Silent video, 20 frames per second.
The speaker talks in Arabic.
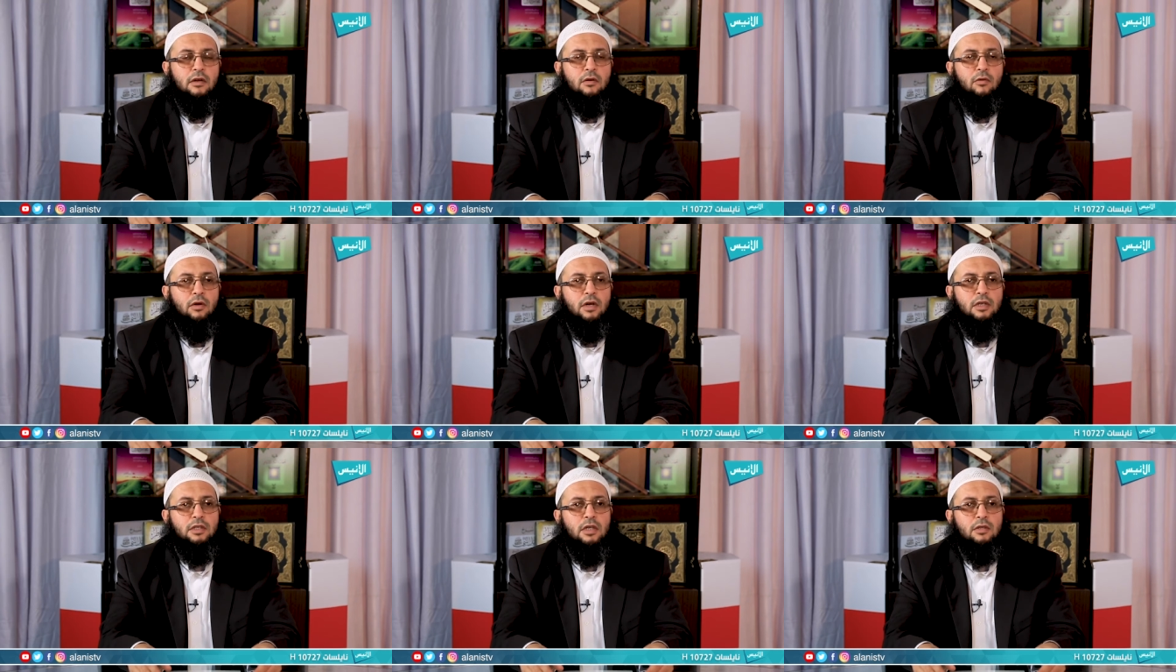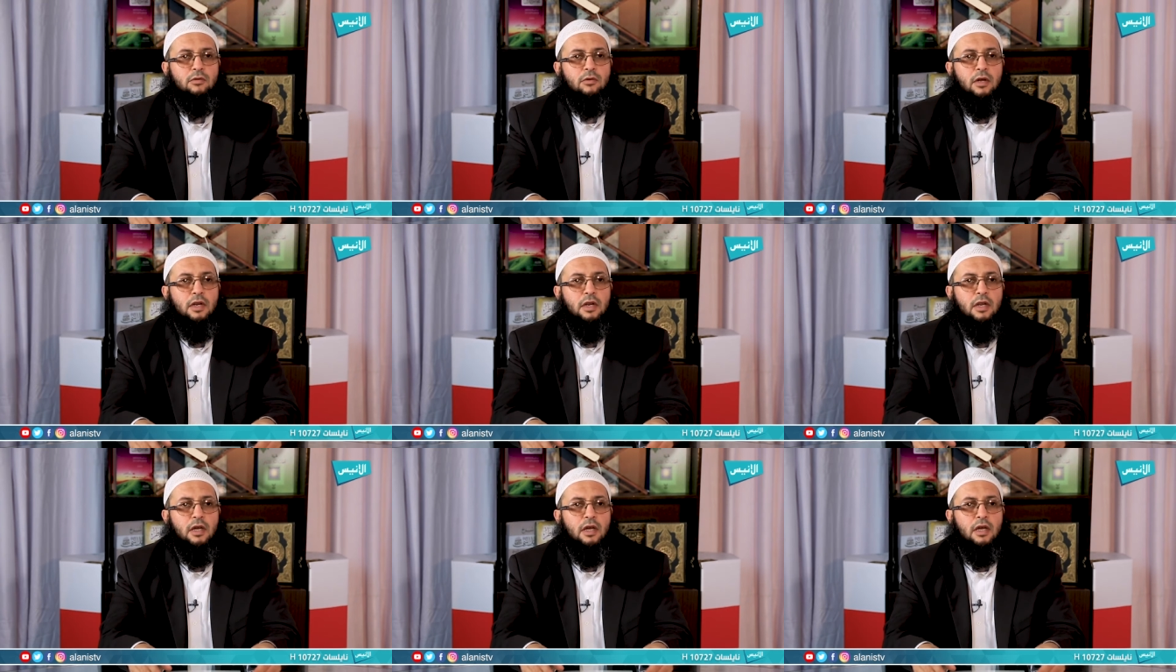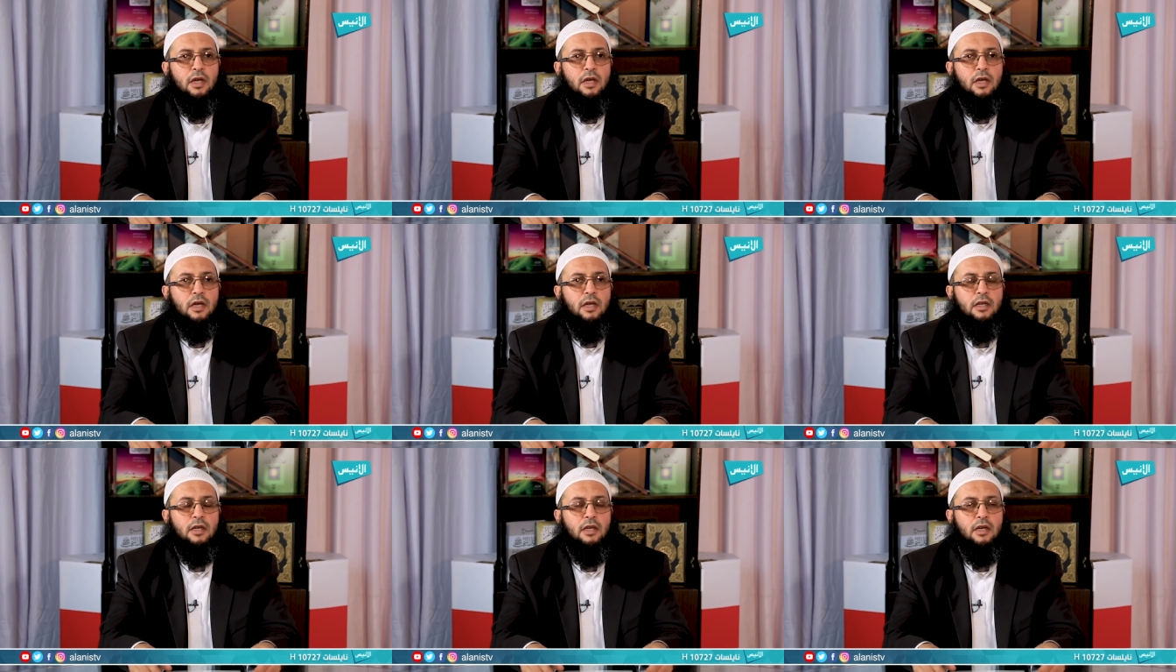وأشهد أن
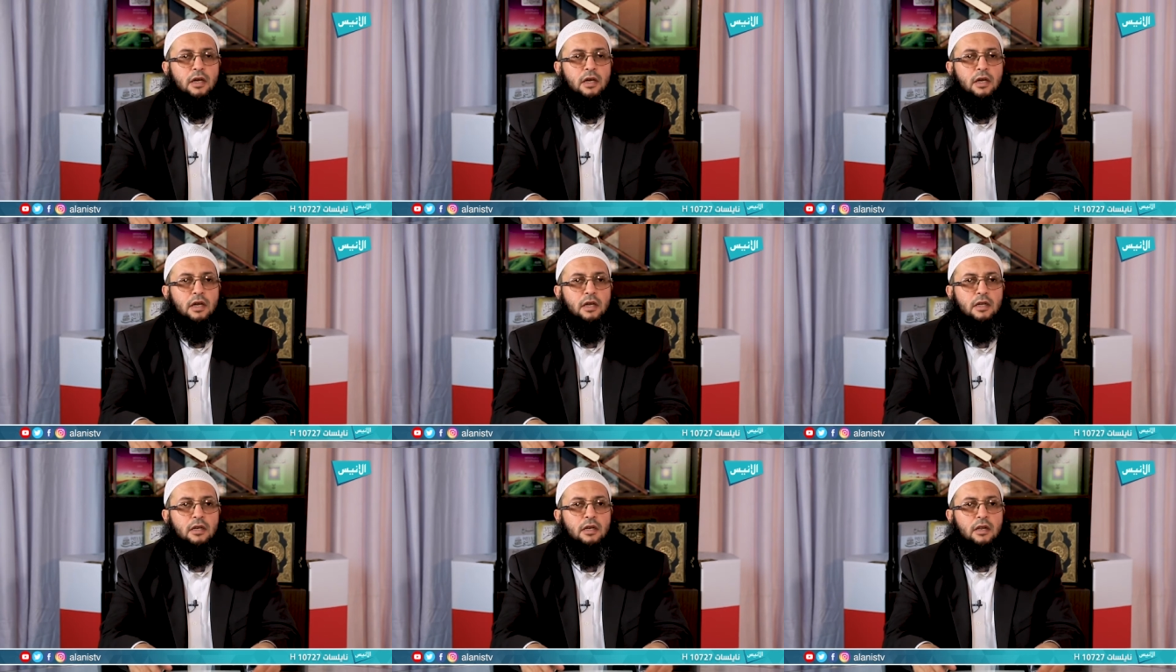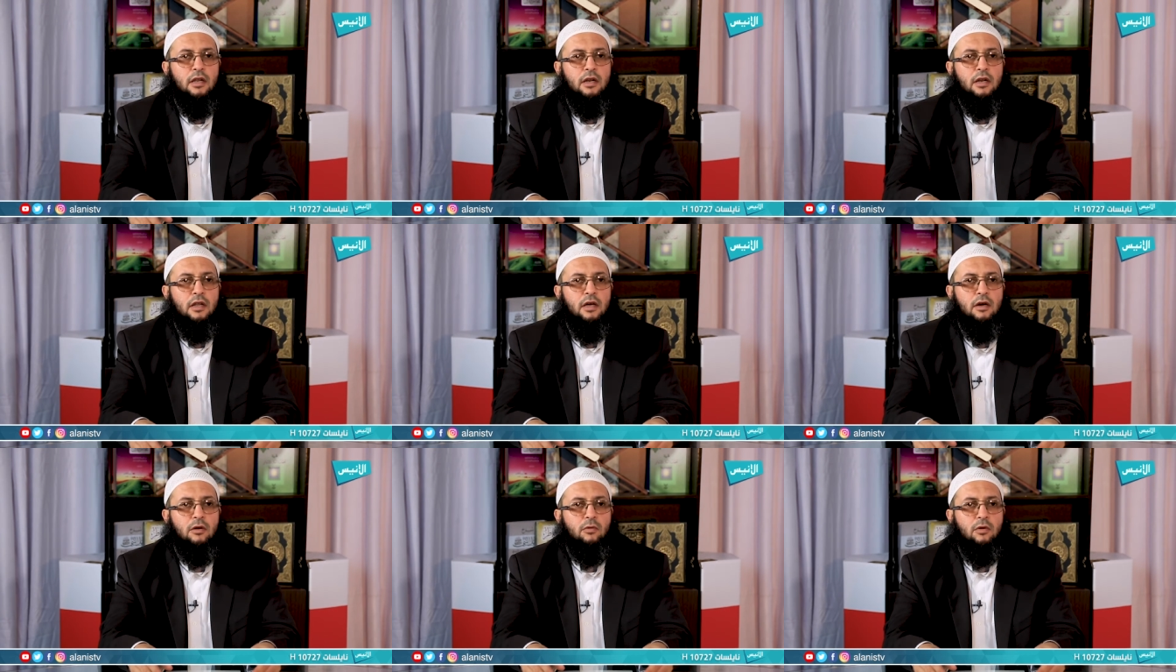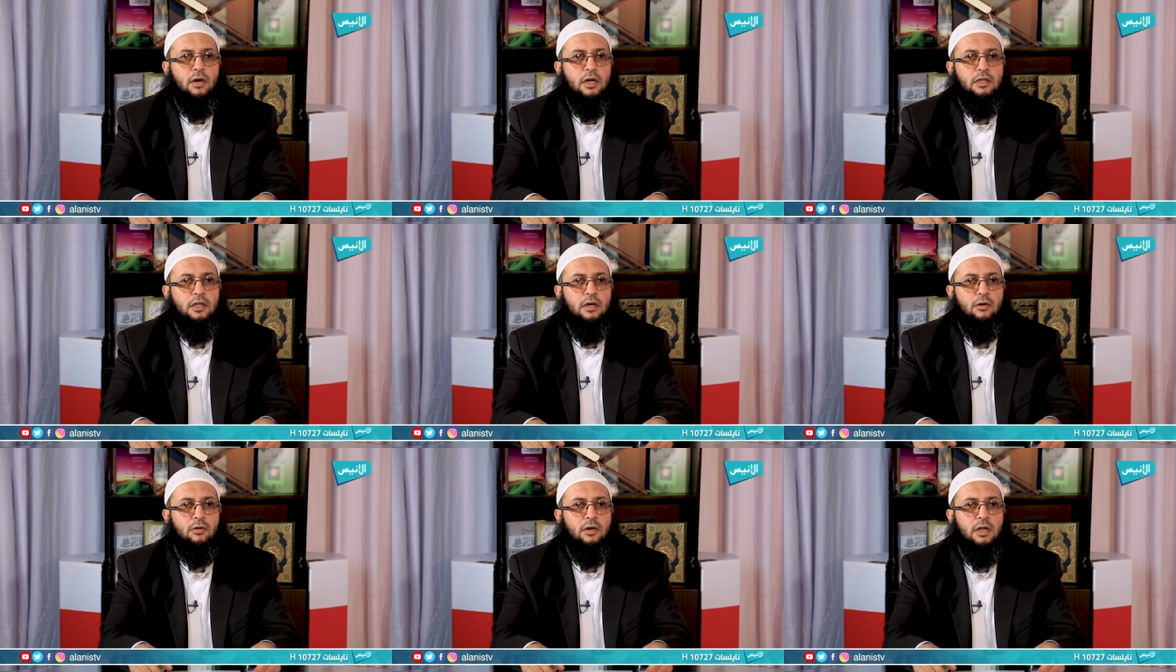لا إله إلا الله
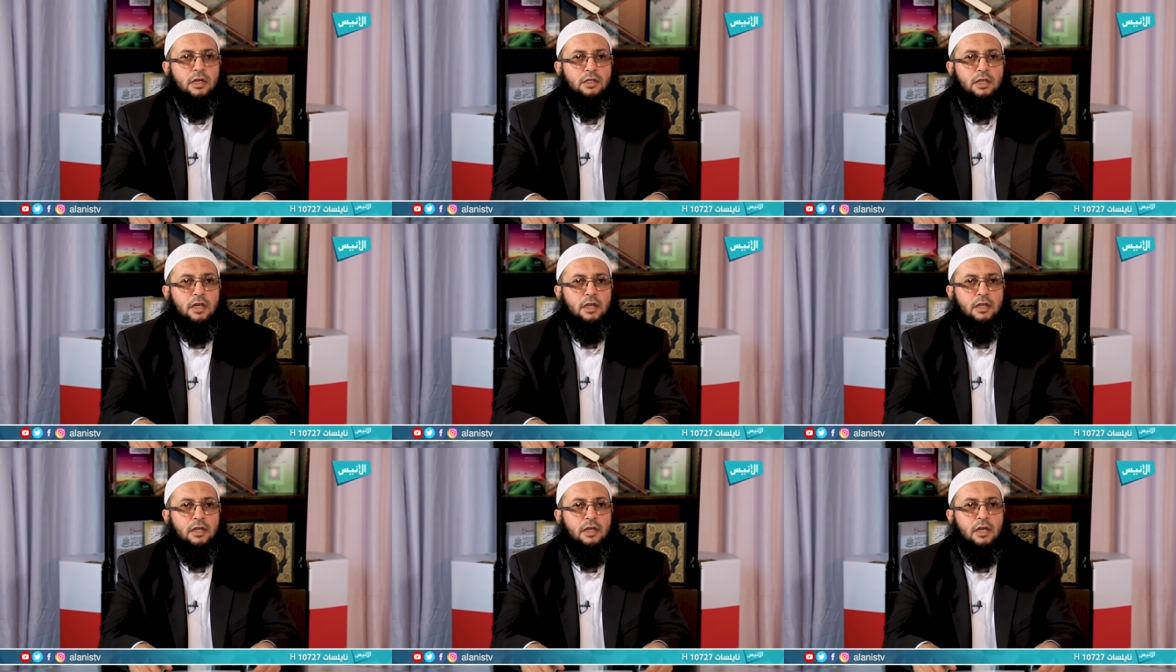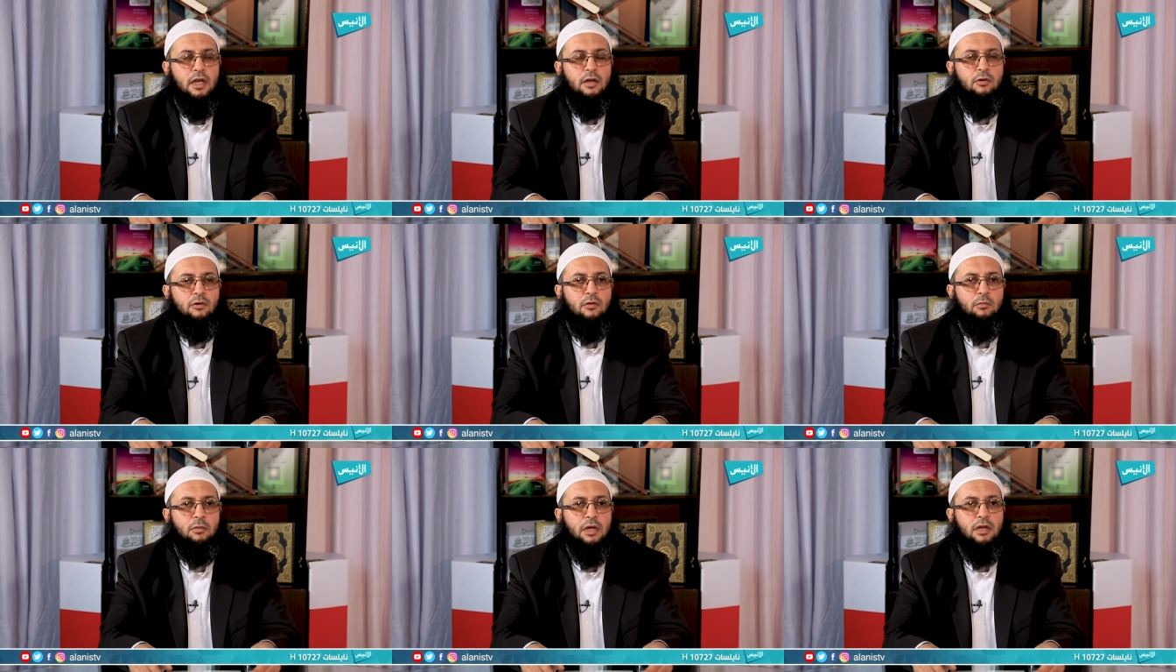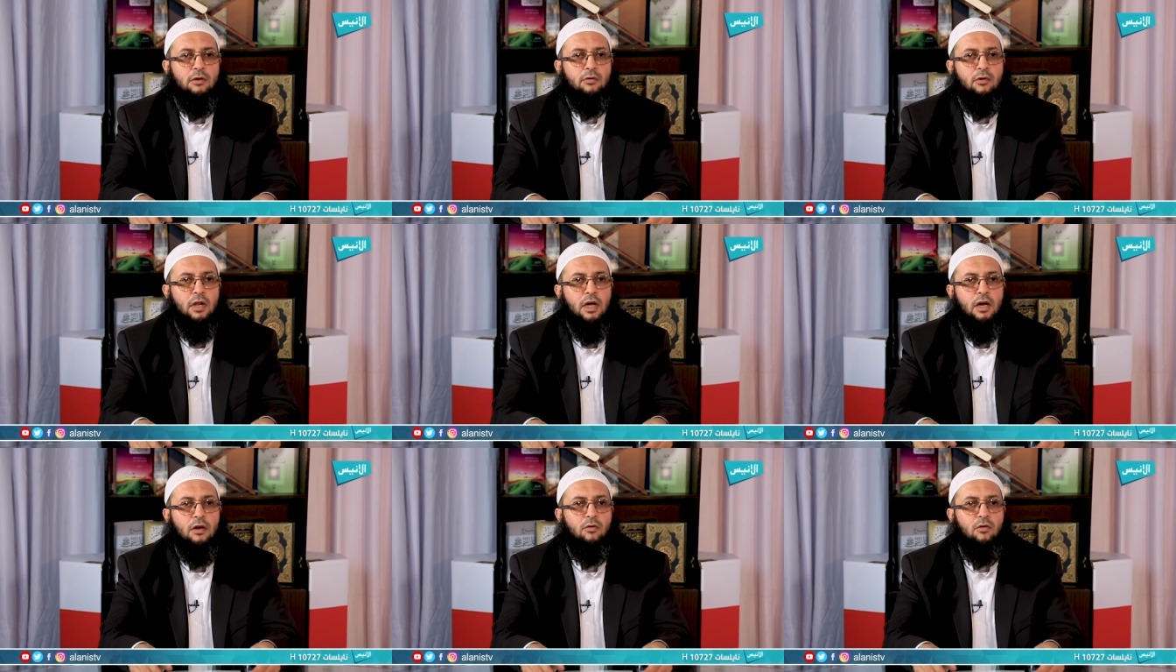وحده لا شريك له الملك
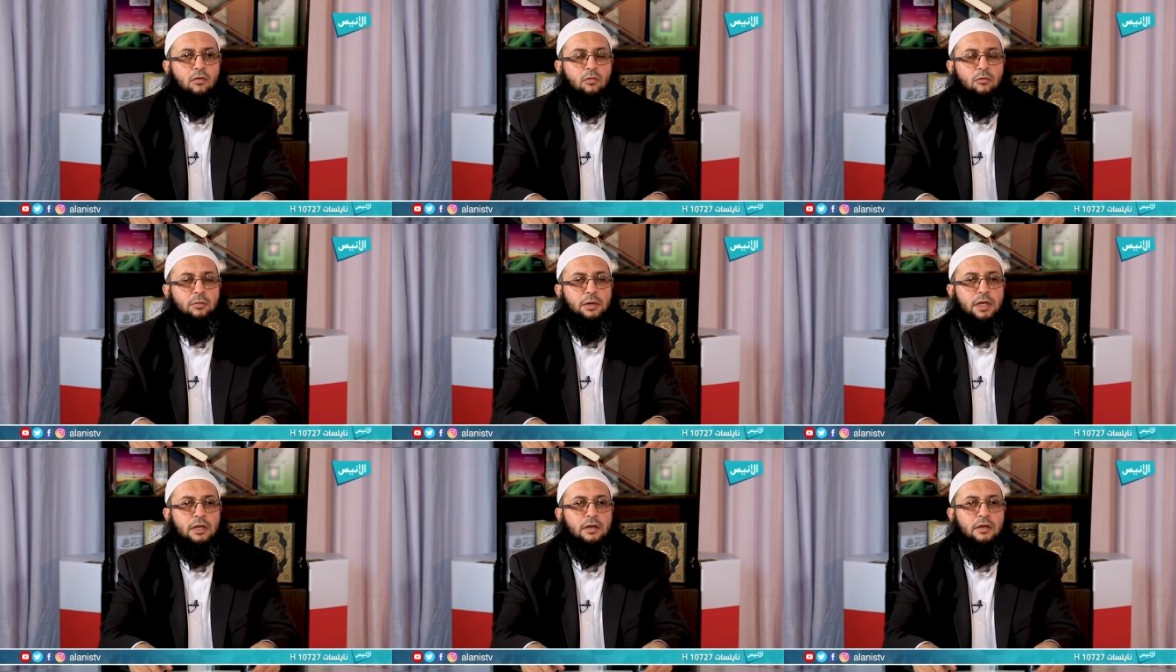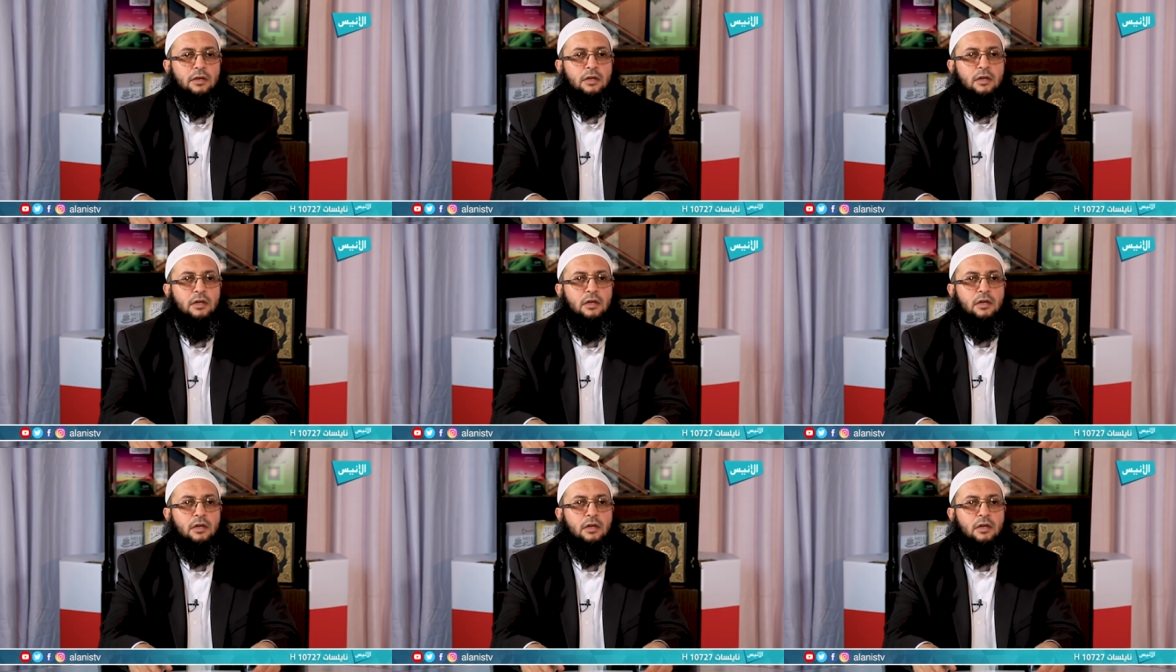الحق المبين